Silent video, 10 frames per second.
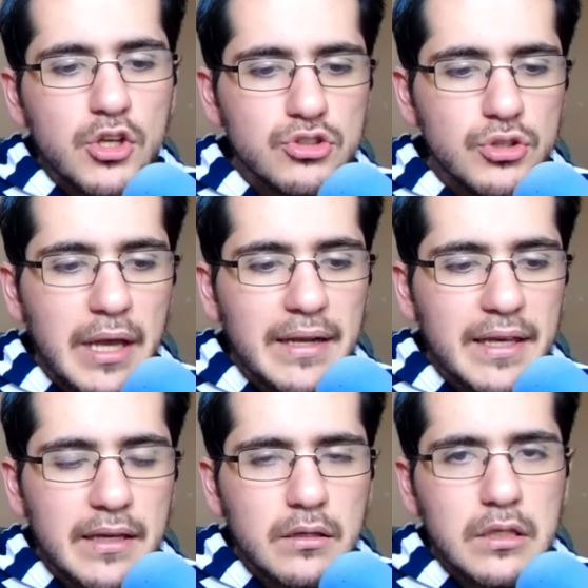Yo soy
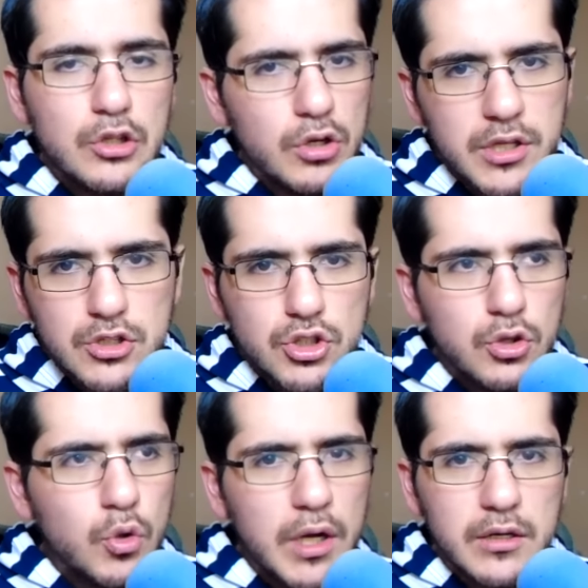alguien, y no lo he dicho,
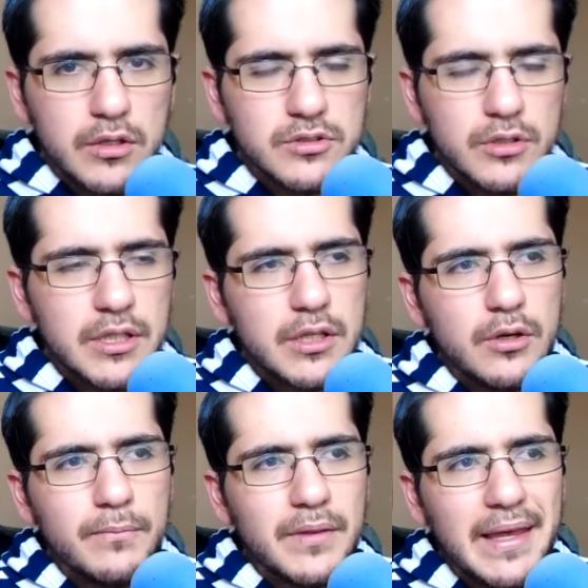nunca lo he
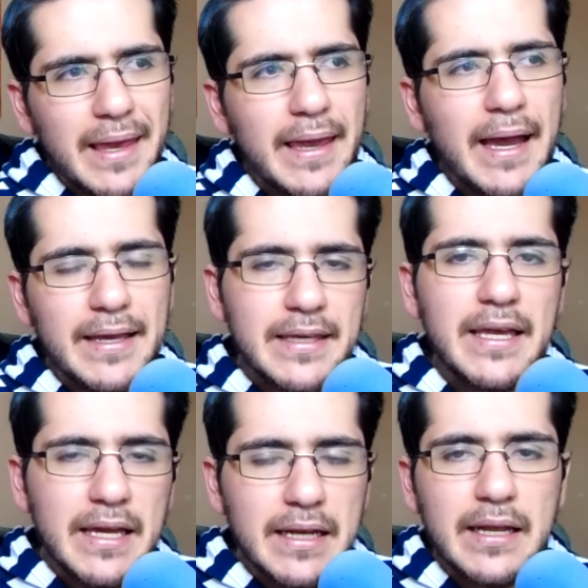escondido, que a
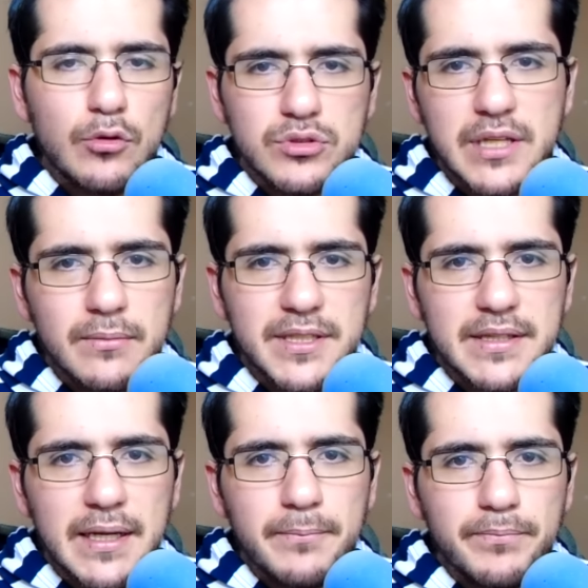quien le gusta el
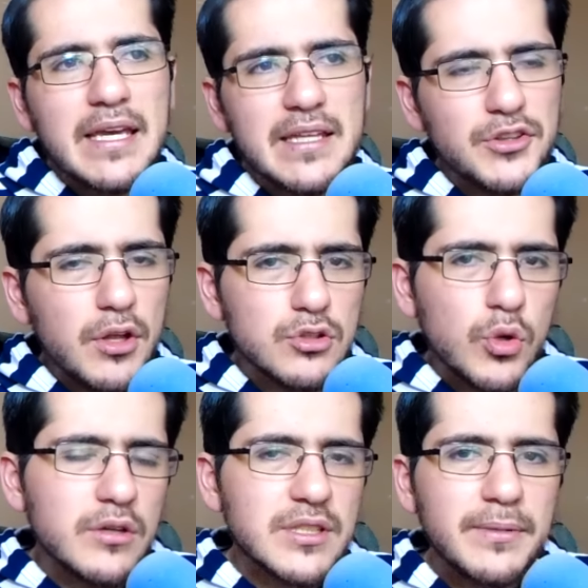Vita. Y de todos los
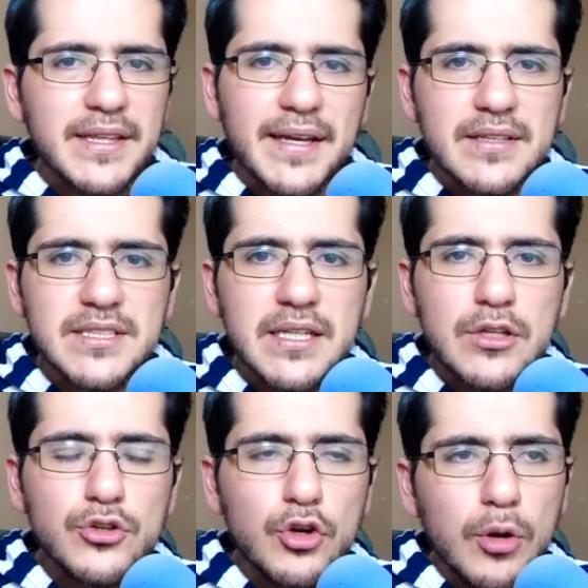juegos del Vita que han
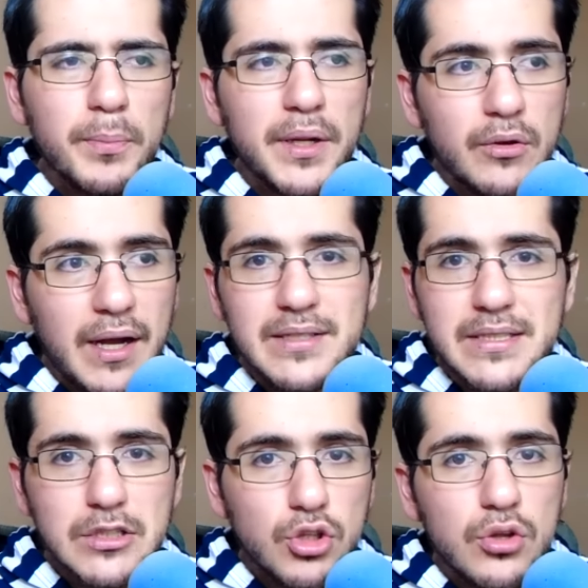salido, yo he comprado casi
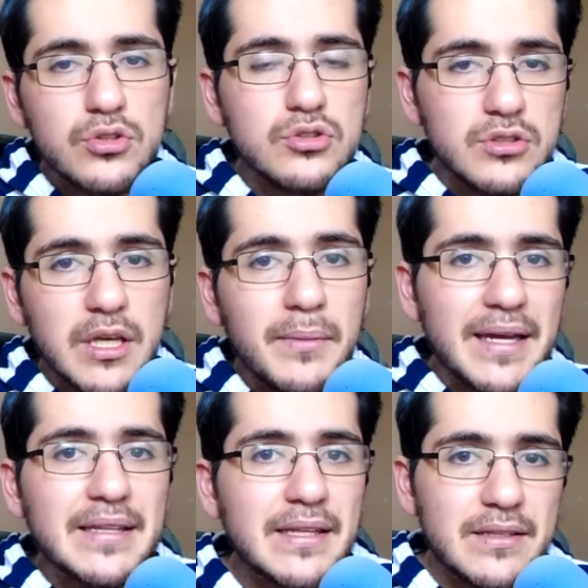todos los que me han
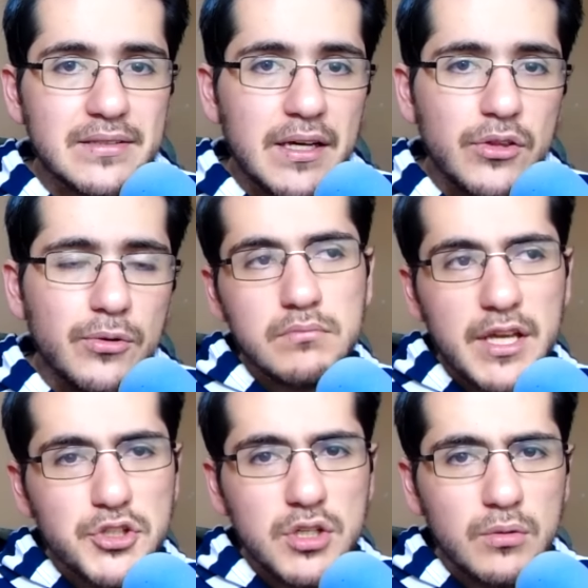interesado. De
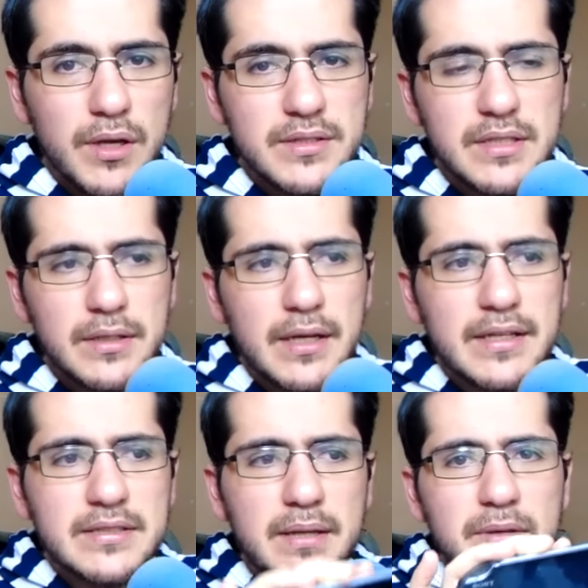hecho, les voy a decir,
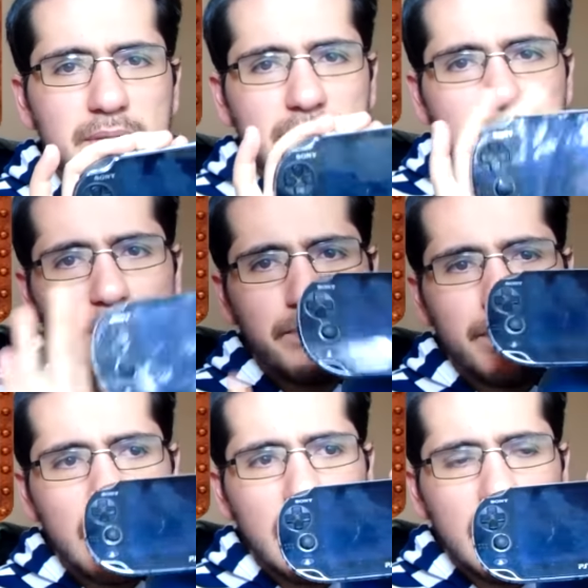aquí está mi Vita.
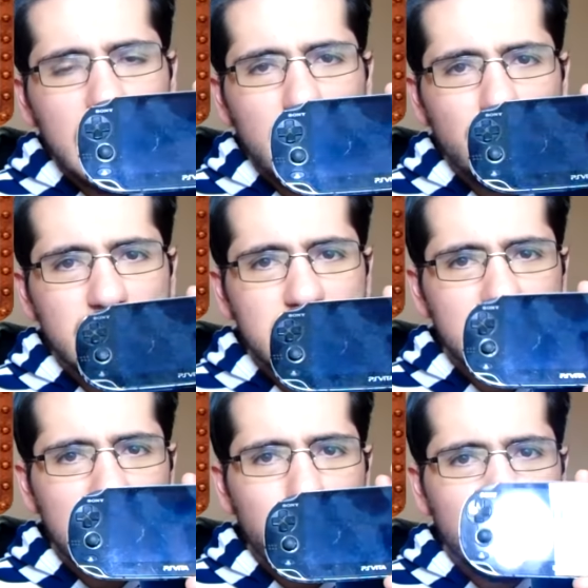Y no sé si es
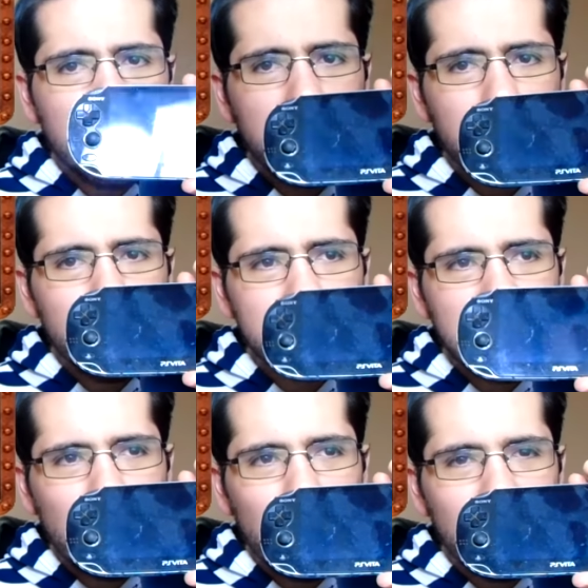que lo pueden ver, pero
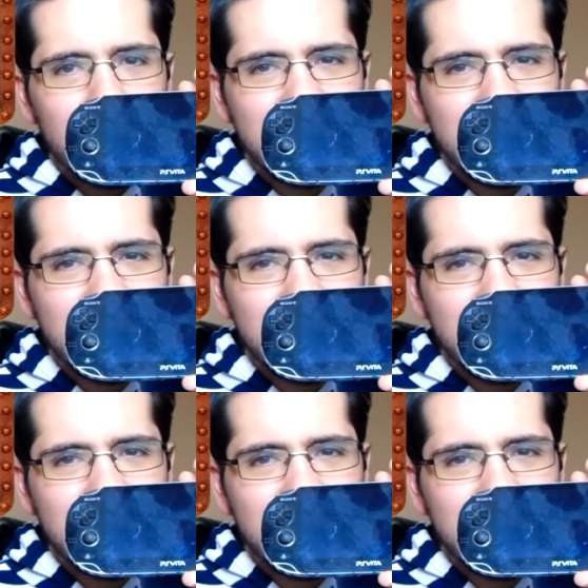está con...